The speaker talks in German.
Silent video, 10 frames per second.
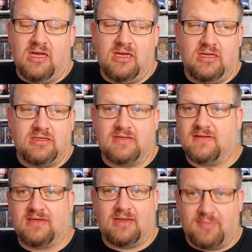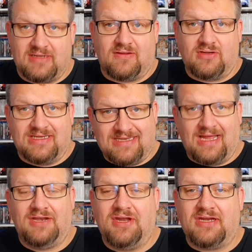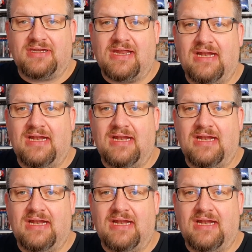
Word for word: äh, das er damals auch getan hat.